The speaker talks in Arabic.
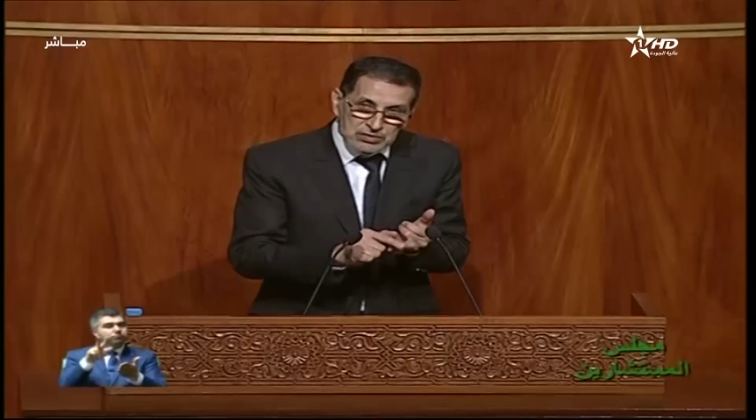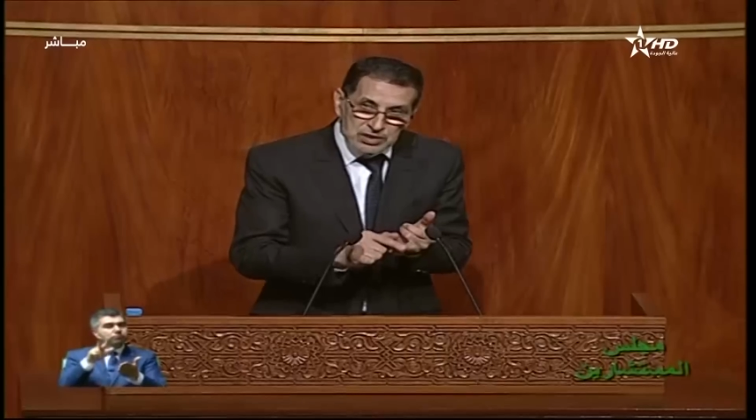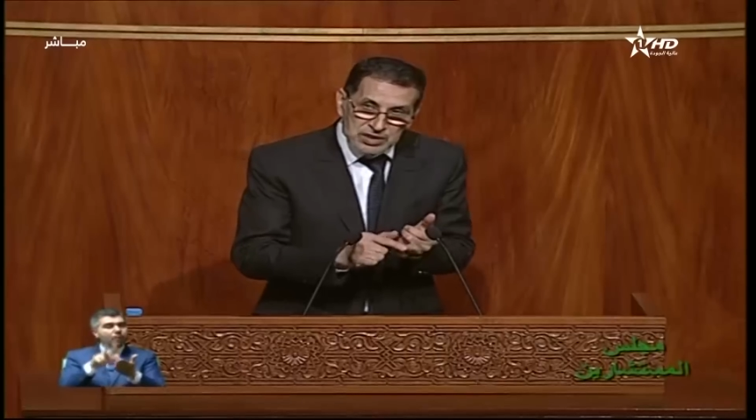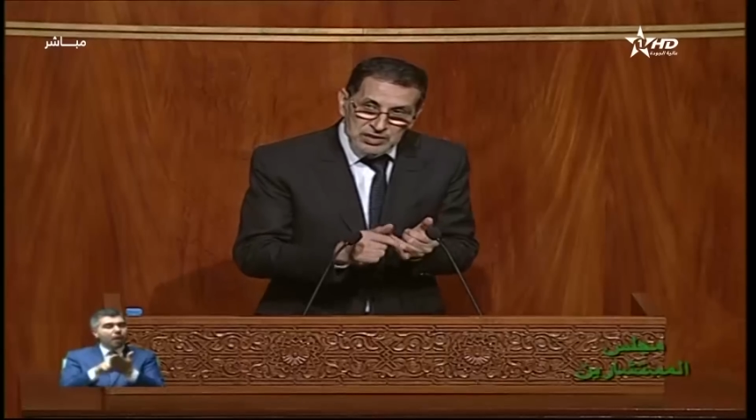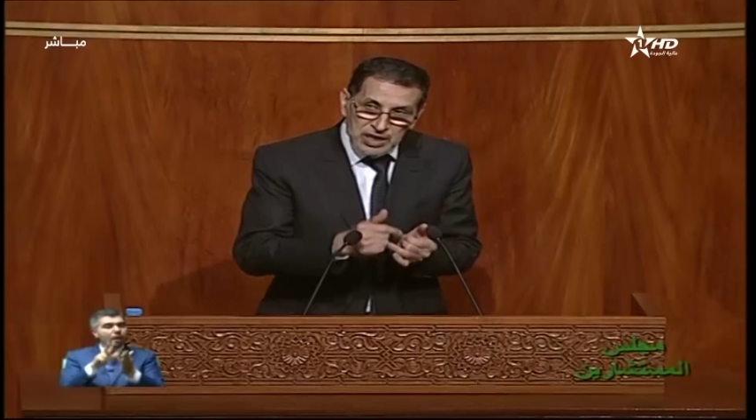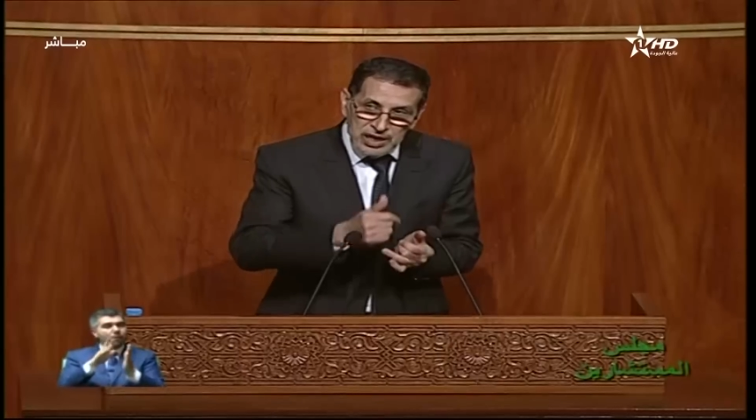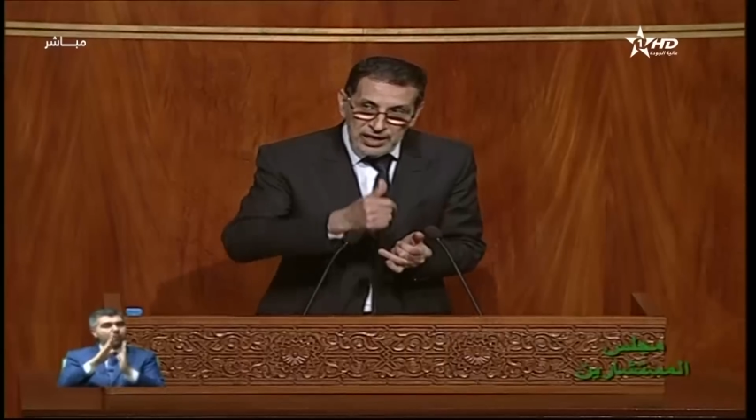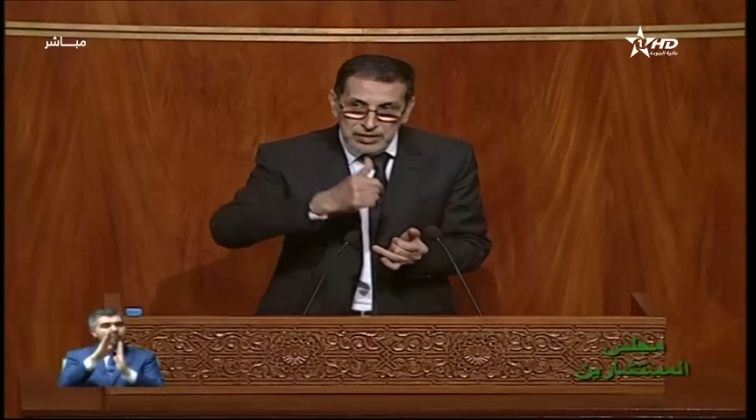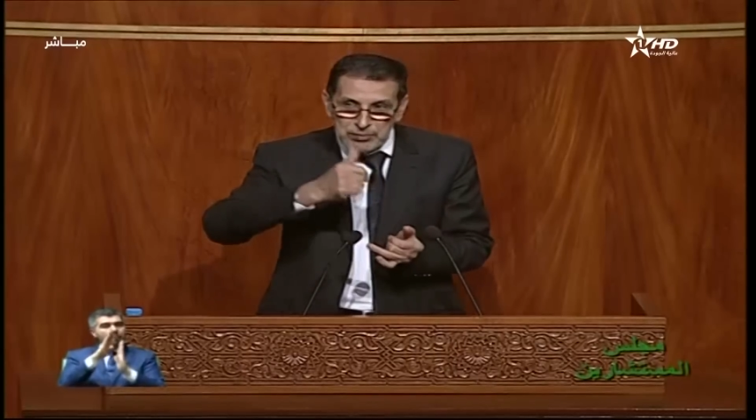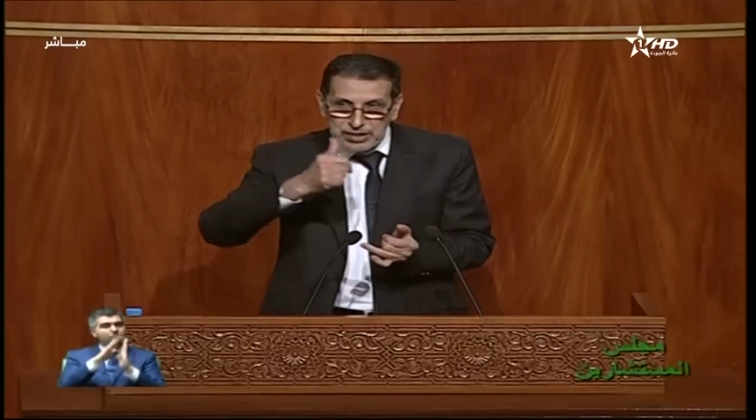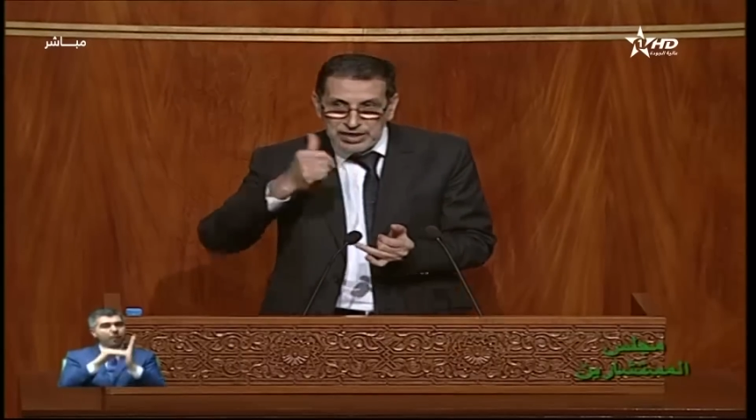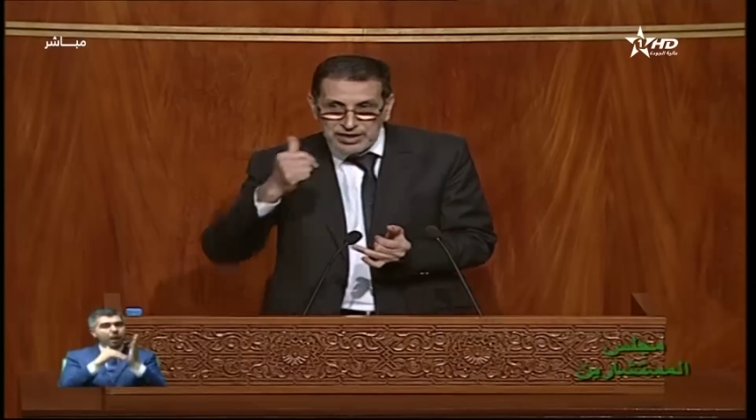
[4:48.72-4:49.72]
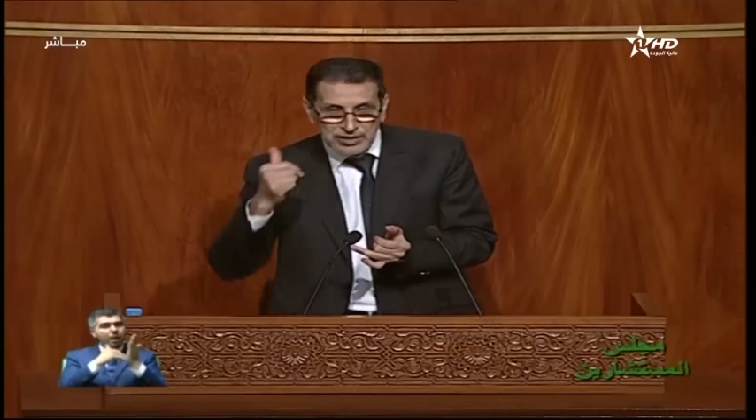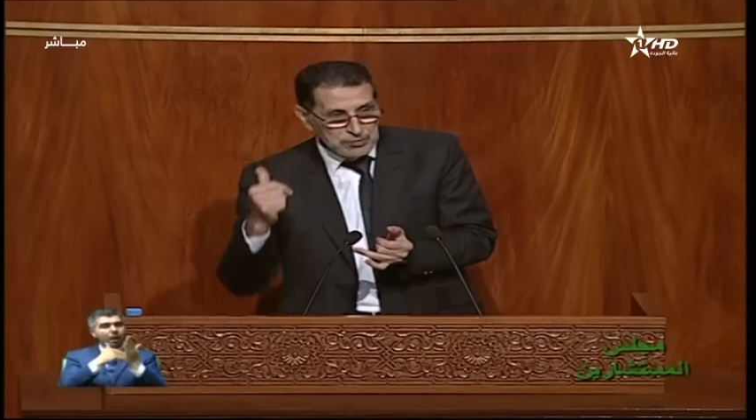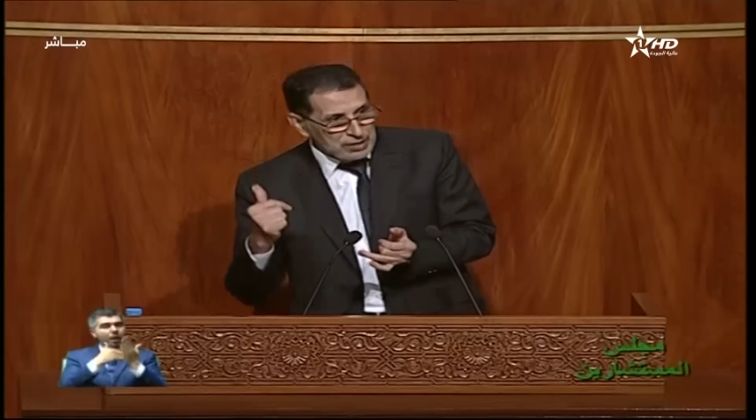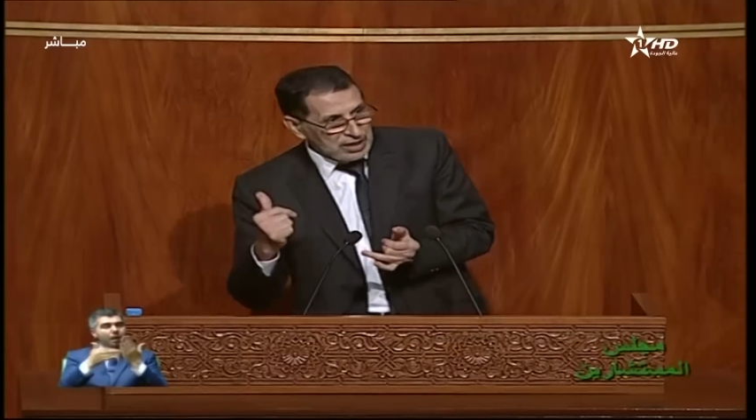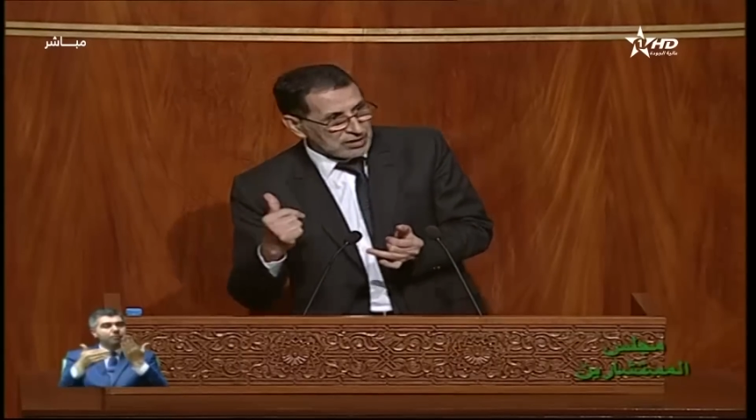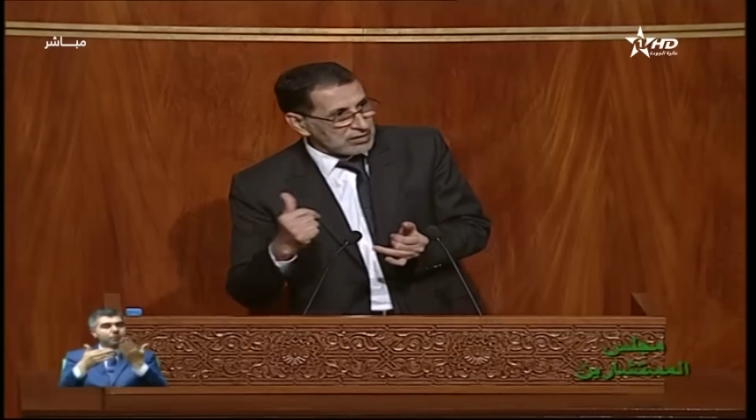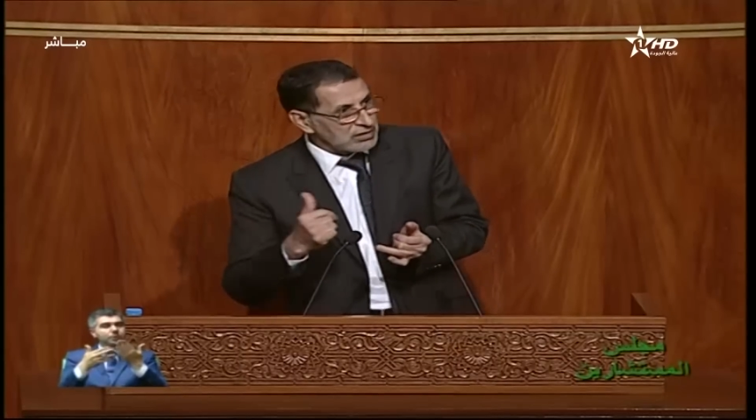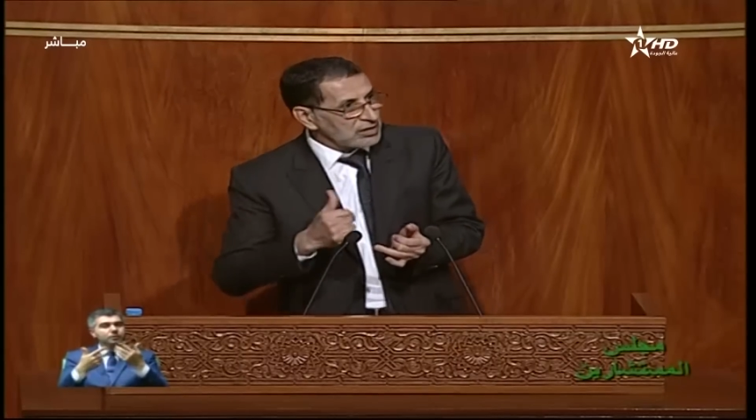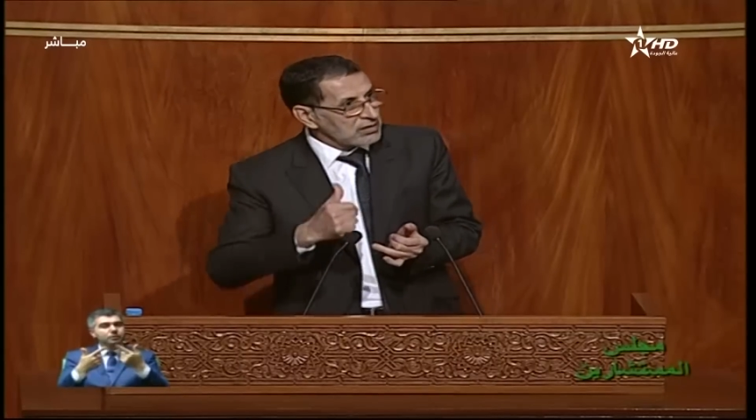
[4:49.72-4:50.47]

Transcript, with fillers: انطلاقا من خدمه